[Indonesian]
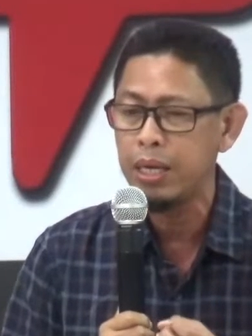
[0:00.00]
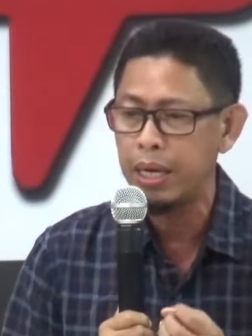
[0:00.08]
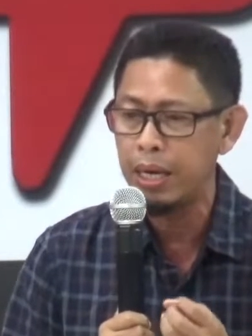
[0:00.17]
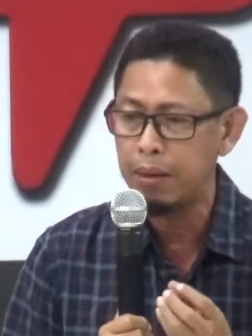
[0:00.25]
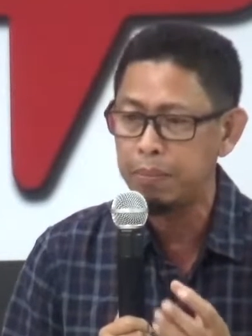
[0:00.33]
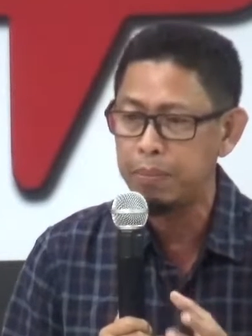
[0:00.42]

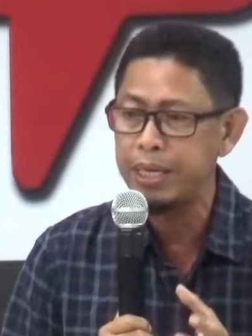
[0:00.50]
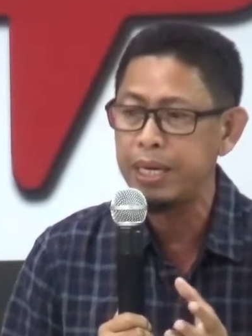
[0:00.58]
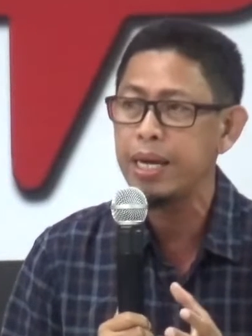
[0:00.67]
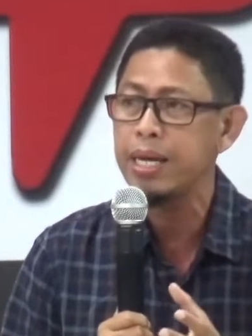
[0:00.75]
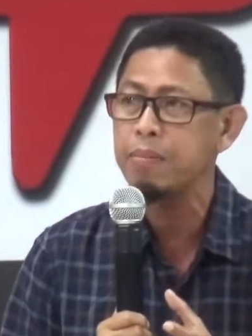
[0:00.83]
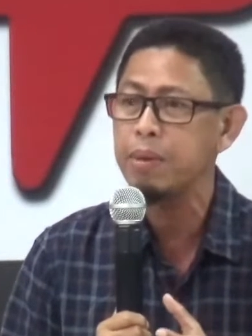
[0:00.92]
Eh,
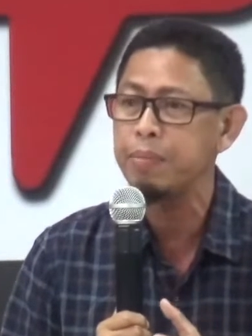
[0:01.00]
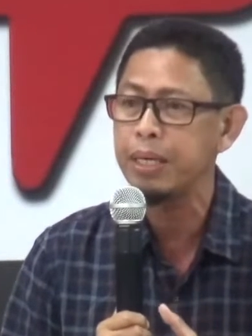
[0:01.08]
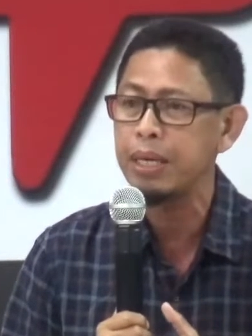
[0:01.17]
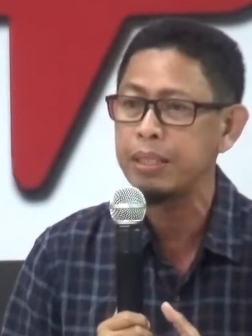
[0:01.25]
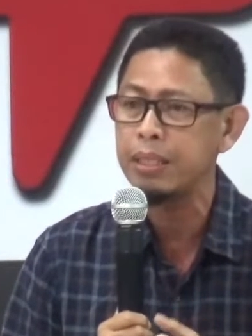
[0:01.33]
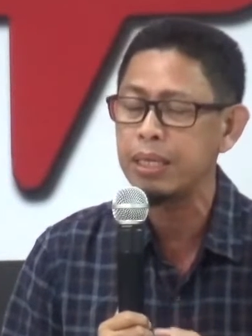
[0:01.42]
penilaian
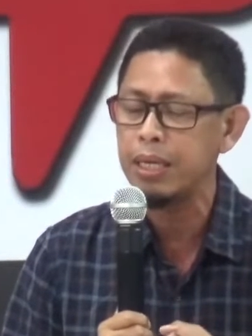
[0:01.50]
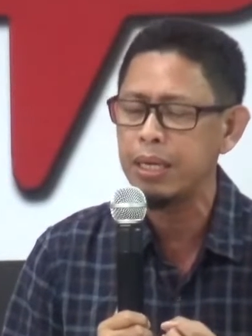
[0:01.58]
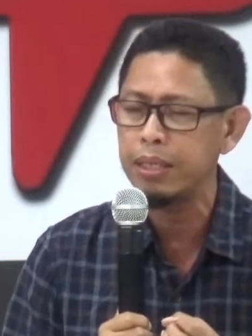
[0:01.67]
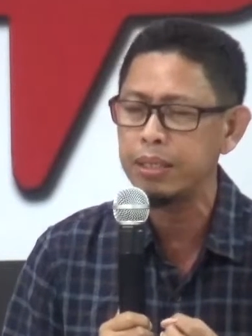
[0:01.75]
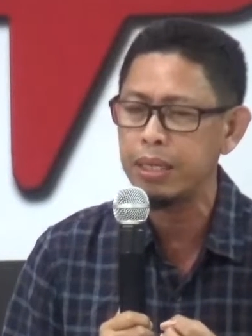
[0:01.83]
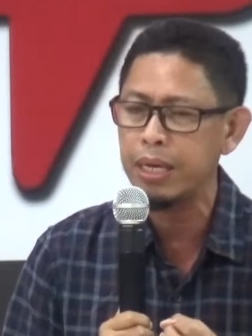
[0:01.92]
BPK
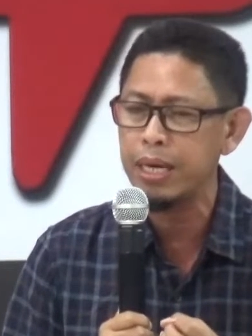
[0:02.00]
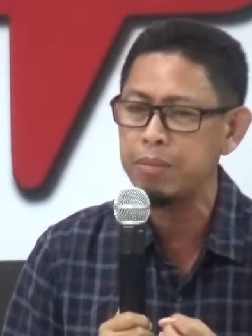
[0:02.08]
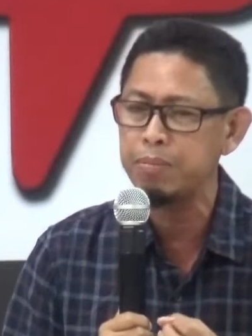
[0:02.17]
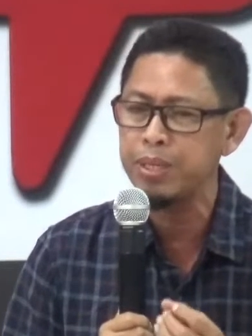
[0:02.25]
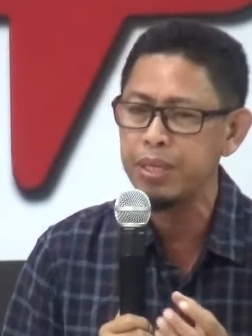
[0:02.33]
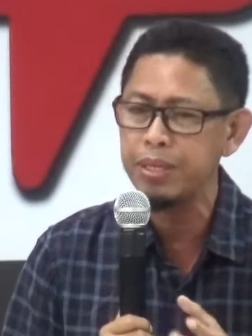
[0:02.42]
terkait, terkait
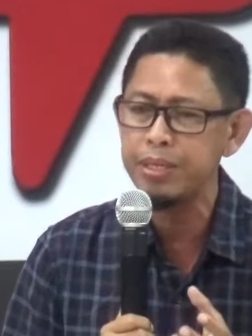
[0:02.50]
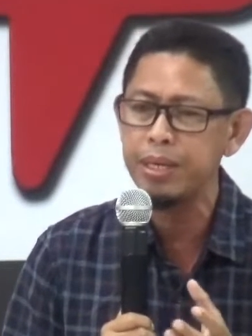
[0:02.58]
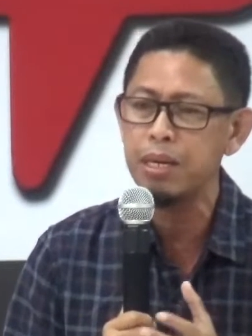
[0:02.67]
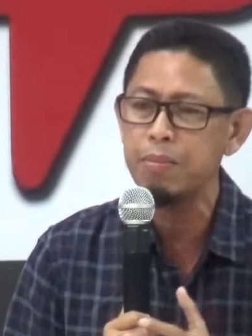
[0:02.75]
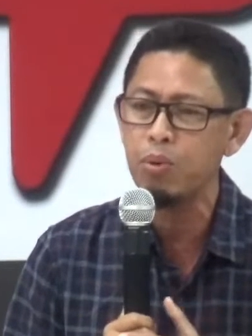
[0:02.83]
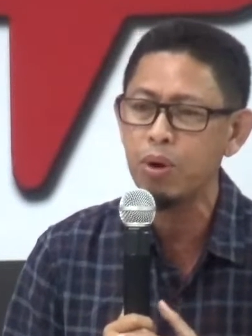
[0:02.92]

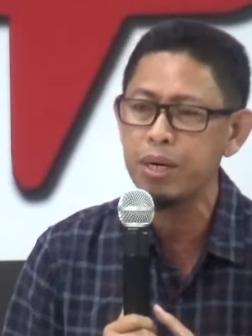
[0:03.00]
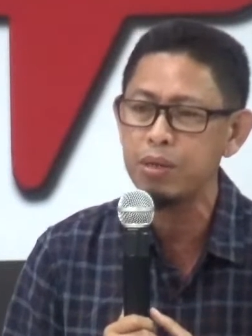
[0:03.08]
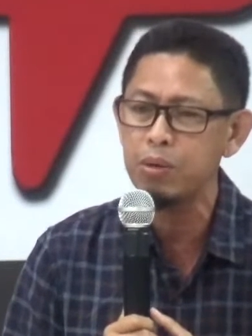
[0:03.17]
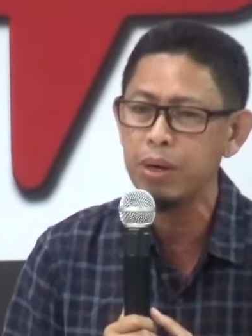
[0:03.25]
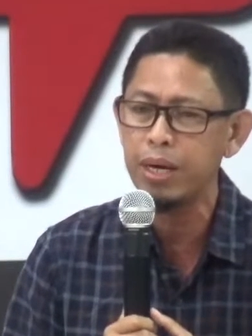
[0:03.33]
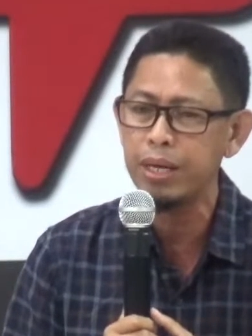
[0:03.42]
penyajian laporan
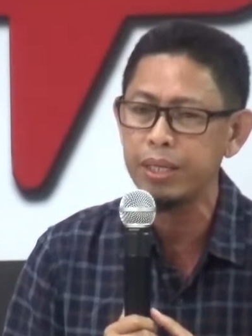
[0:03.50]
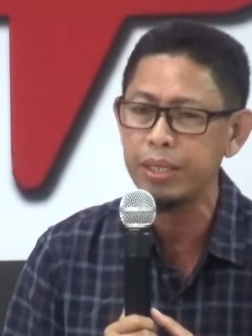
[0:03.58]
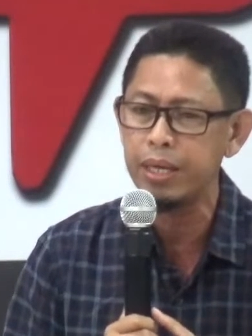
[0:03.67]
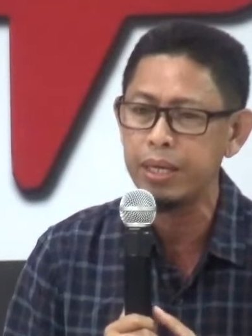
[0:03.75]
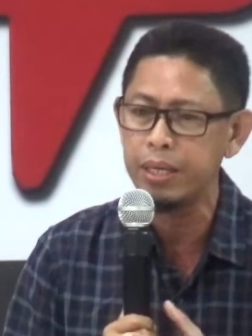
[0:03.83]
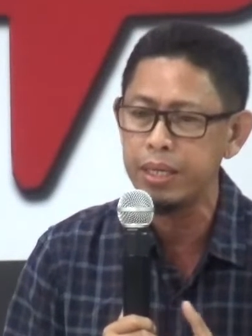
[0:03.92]
keuangan
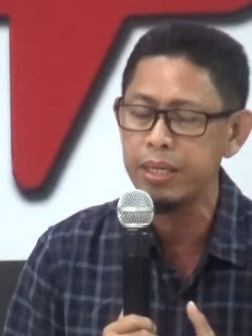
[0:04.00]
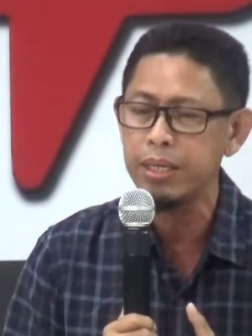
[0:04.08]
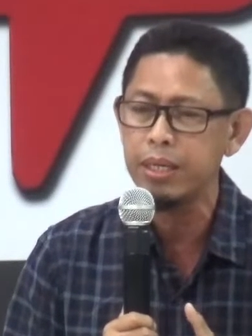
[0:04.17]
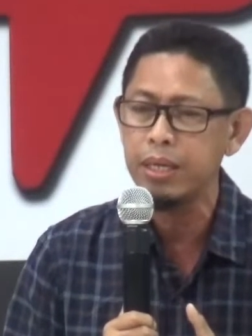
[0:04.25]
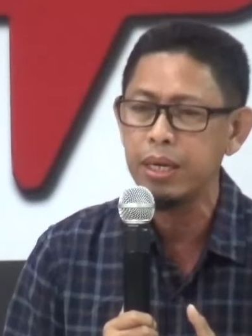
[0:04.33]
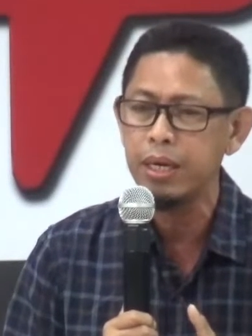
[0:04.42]
kita ini